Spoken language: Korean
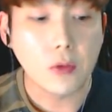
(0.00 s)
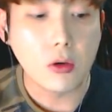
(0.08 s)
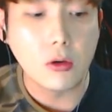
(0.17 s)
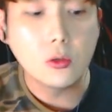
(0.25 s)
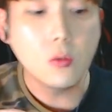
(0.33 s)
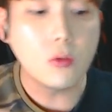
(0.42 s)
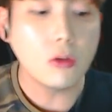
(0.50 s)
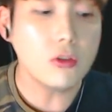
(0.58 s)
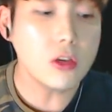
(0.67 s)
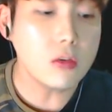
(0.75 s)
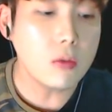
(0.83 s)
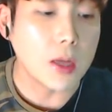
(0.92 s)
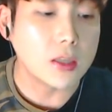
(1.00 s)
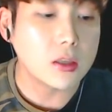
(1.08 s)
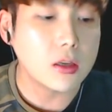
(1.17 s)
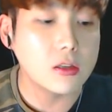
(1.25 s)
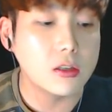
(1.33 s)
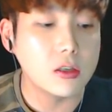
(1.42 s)
이걸 좀 더 튀기면
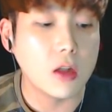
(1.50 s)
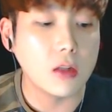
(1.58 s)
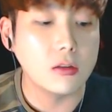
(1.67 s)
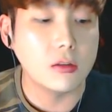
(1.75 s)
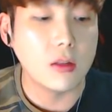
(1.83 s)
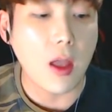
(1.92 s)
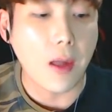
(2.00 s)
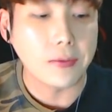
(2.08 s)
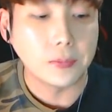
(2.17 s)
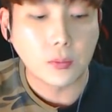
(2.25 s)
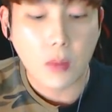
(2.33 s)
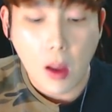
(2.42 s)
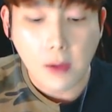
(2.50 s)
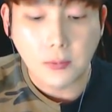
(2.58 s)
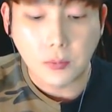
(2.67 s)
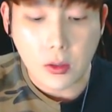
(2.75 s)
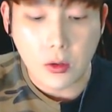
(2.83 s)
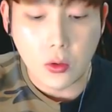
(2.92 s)
바삭해지긴 하는데,
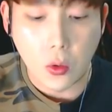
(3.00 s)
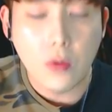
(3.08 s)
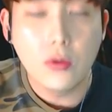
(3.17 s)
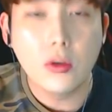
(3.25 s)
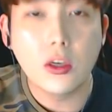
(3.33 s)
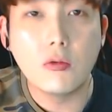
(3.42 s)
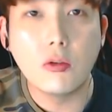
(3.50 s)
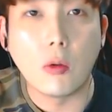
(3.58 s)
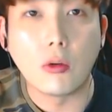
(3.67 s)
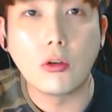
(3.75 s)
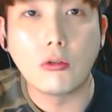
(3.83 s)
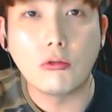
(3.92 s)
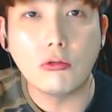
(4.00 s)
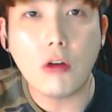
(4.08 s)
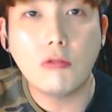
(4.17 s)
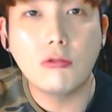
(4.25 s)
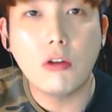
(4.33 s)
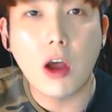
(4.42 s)
이건 요런 느낌으로 먹는 거
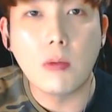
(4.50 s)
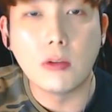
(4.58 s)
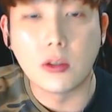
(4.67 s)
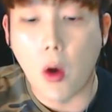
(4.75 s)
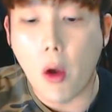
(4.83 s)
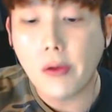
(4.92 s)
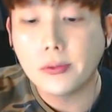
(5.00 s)
꾸덕꾸덕 하면서.